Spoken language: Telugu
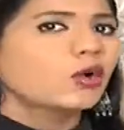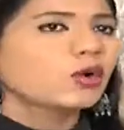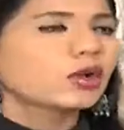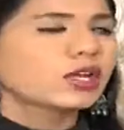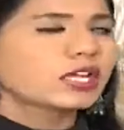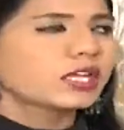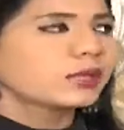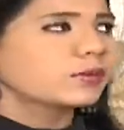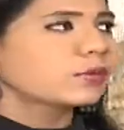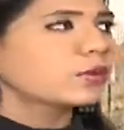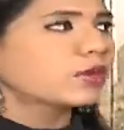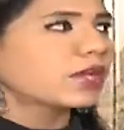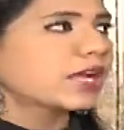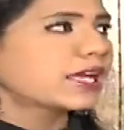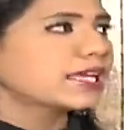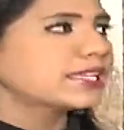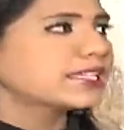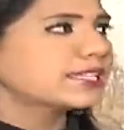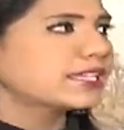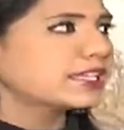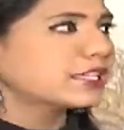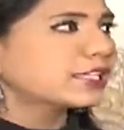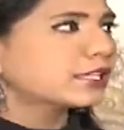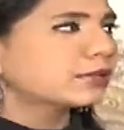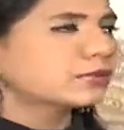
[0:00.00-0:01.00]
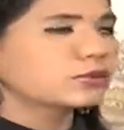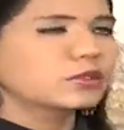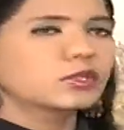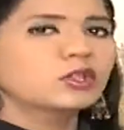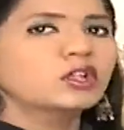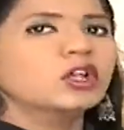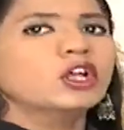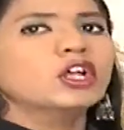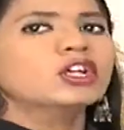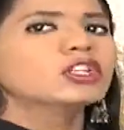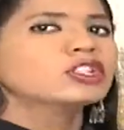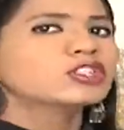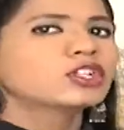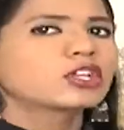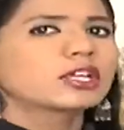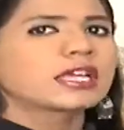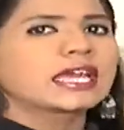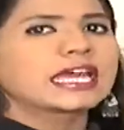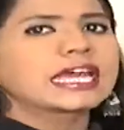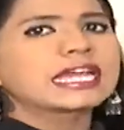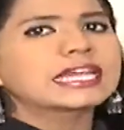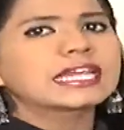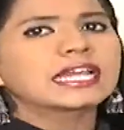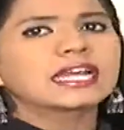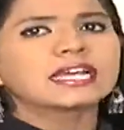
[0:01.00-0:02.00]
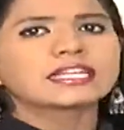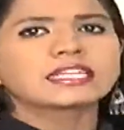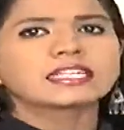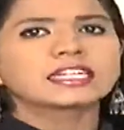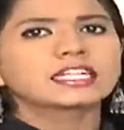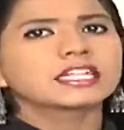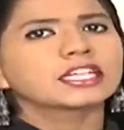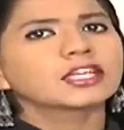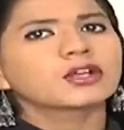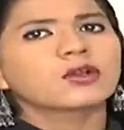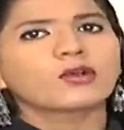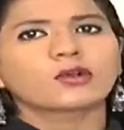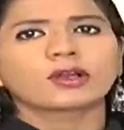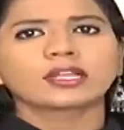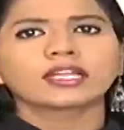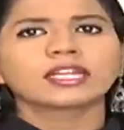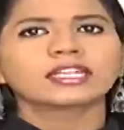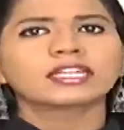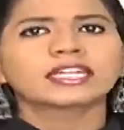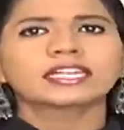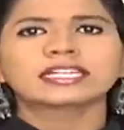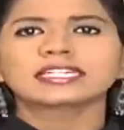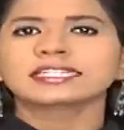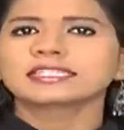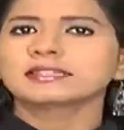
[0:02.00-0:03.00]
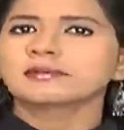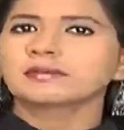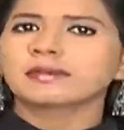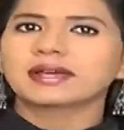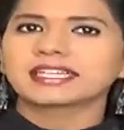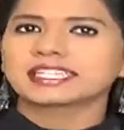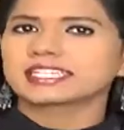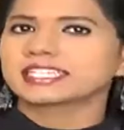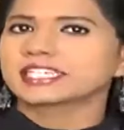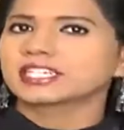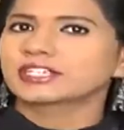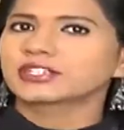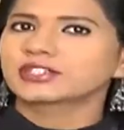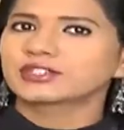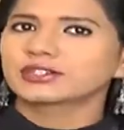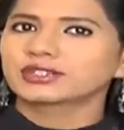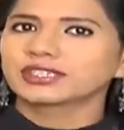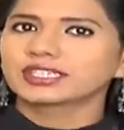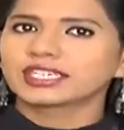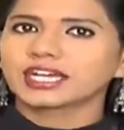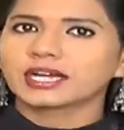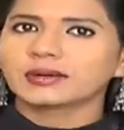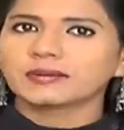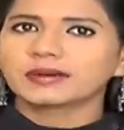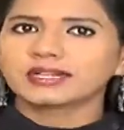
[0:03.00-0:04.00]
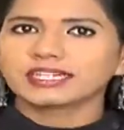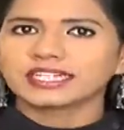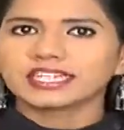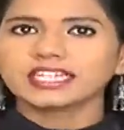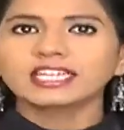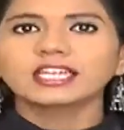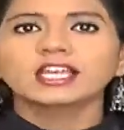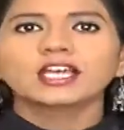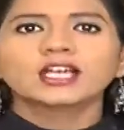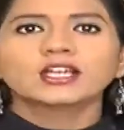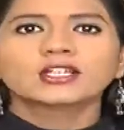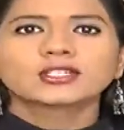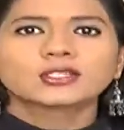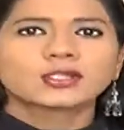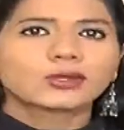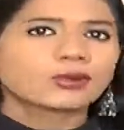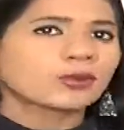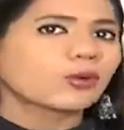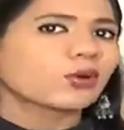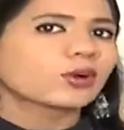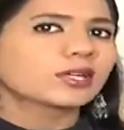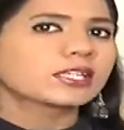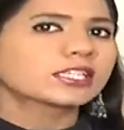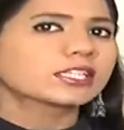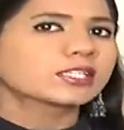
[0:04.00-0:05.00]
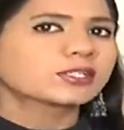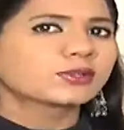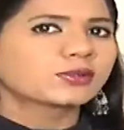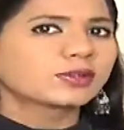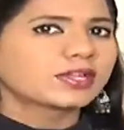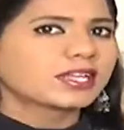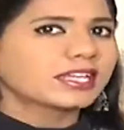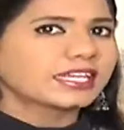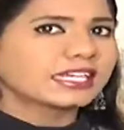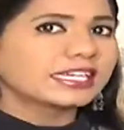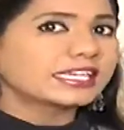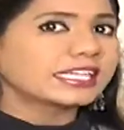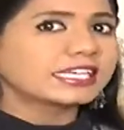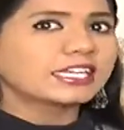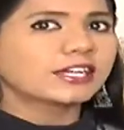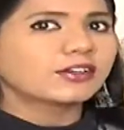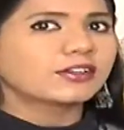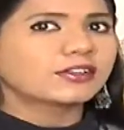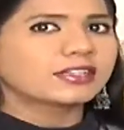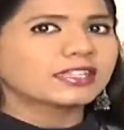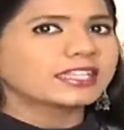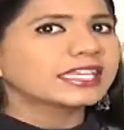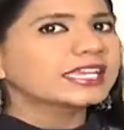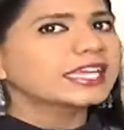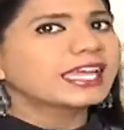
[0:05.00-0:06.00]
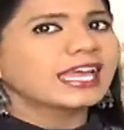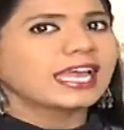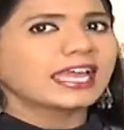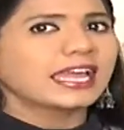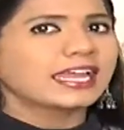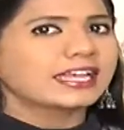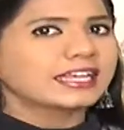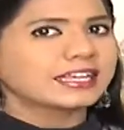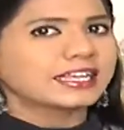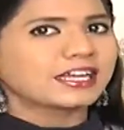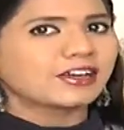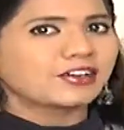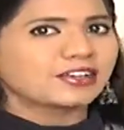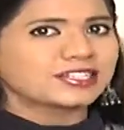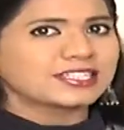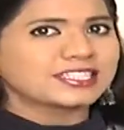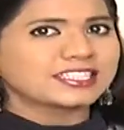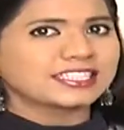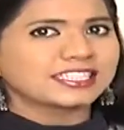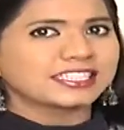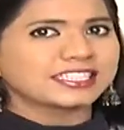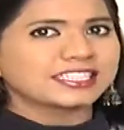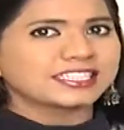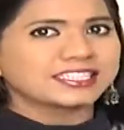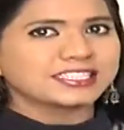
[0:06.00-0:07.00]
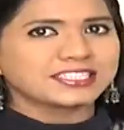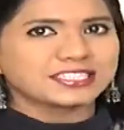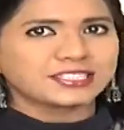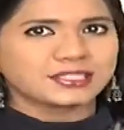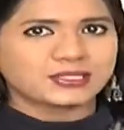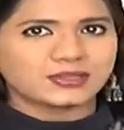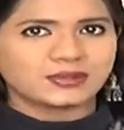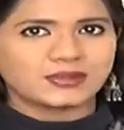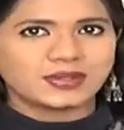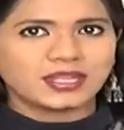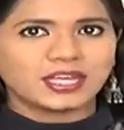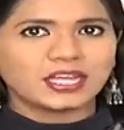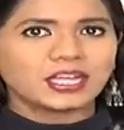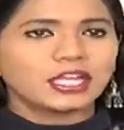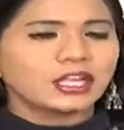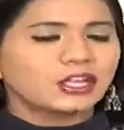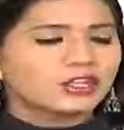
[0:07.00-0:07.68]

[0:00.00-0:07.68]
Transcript: ఒకటేమో రైస్ ఐటమ్ సో కేరళ అనగానే కోకోనట్ అనేది మస్ట్ అండ్ షుడ్ కాబట్టి సో కోకోనట్ కూడా రెడీగా ఉంది అండ్ కావాల్సిన ఇంగ్రీడియంట్స్ కూడా